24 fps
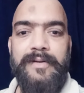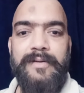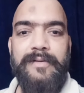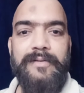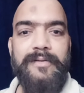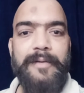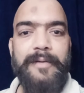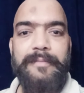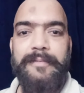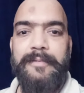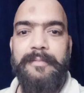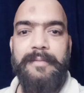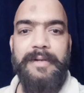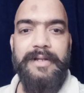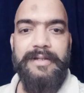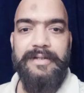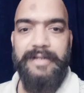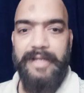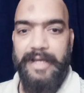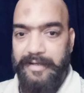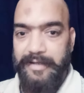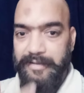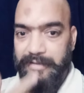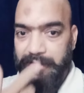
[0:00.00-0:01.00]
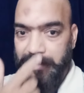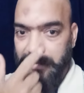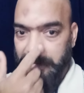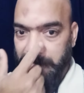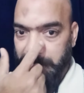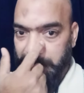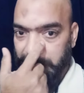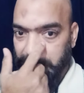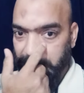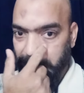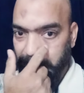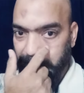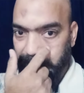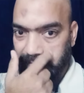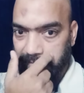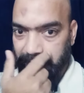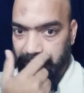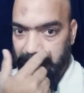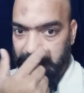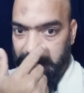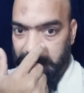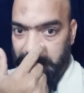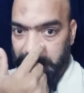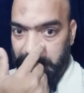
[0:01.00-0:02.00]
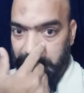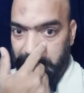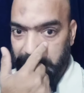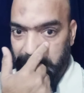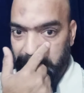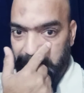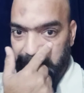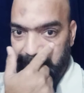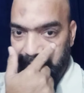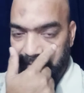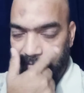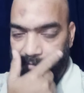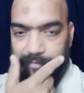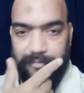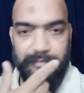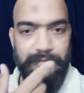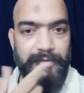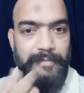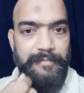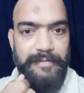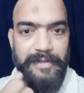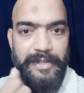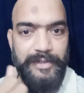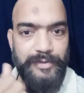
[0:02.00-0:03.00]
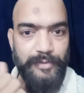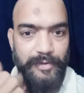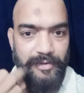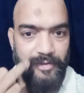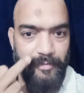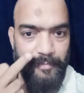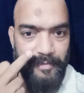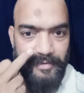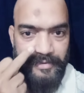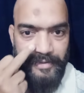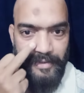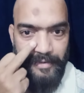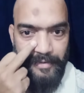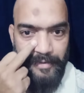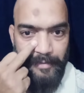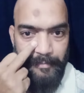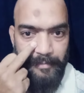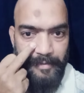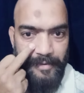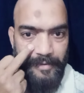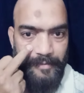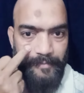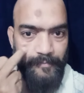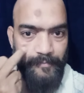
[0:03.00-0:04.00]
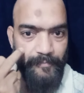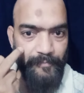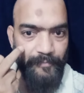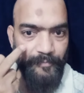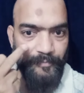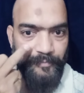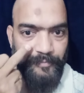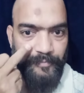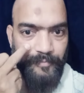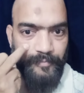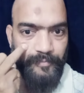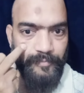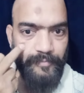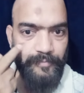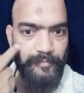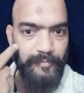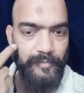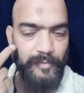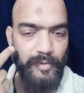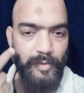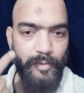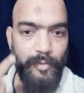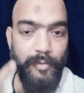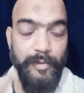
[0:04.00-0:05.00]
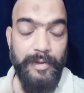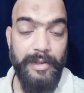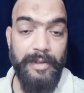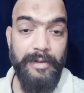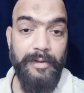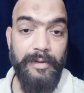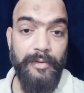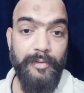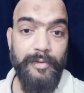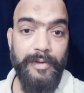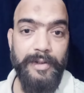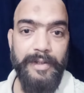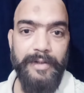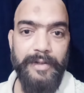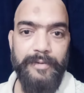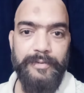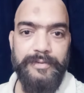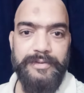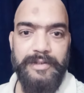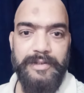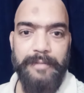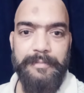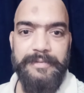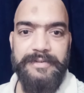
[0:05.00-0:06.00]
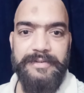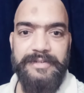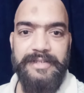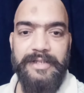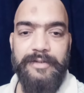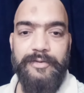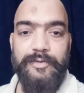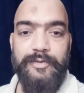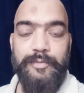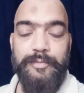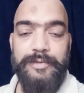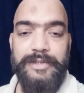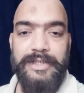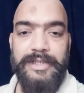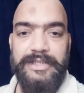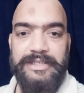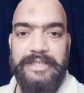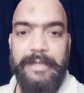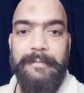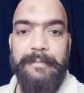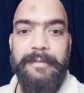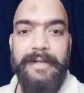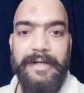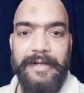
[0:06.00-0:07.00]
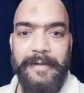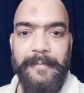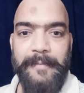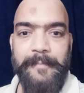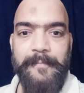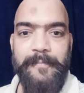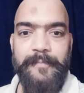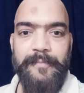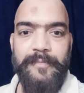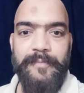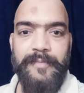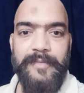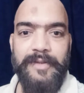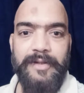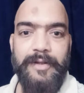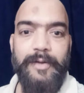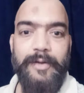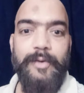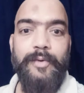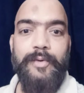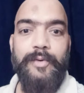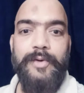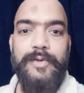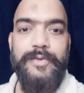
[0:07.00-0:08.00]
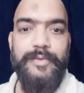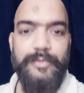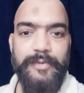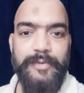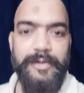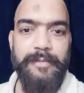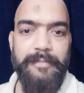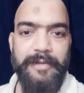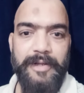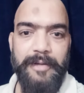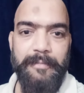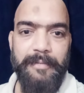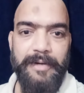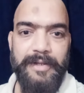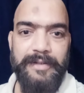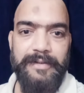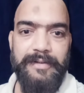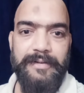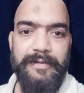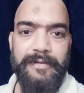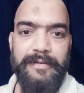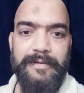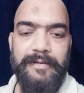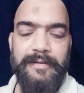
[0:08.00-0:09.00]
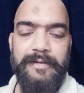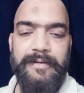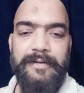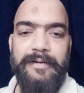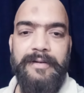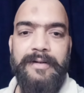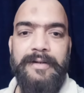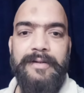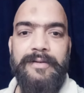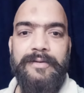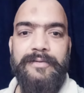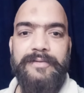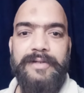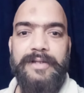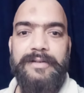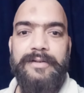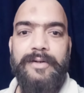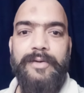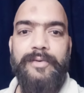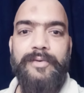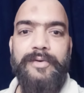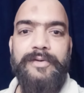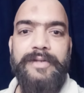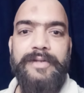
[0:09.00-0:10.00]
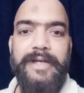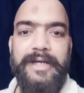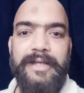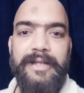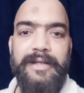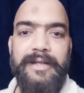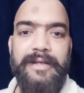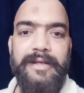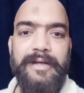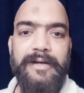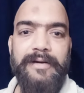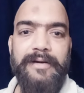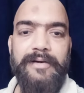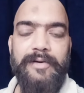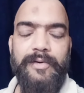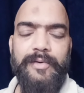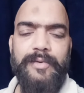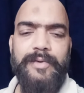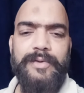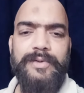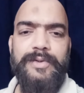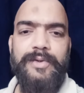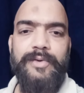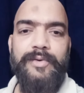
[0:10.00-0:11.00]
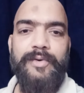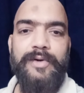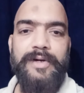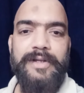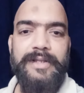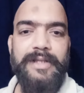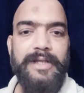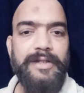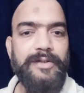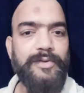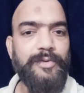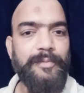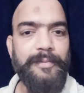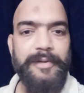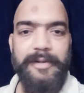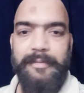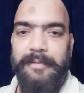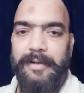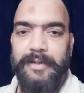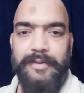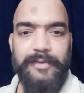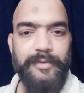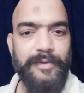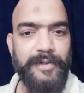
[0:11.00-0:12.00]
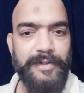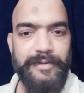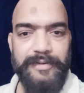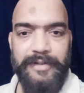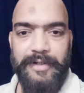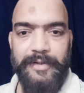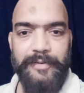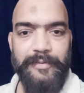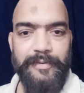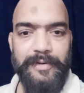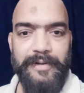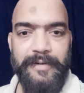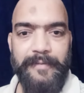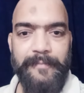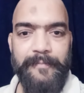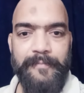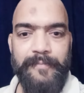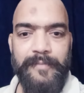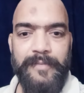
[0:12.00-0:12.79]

तो आपकी मेरा राय नहीं जाएगी तो सिर्फ ये छोटा सा मकसद था मेरा और कल लोगों ने कुछ कमेंट्स दिए तो मुझे अच्छा भी लगा कि लोगों ने सुनी मेरी बात ज़्यादातर लोगों ने तो एग्री किया और कुछ लोगों का था तो मेरी बात होगी स्टार्ट हो गया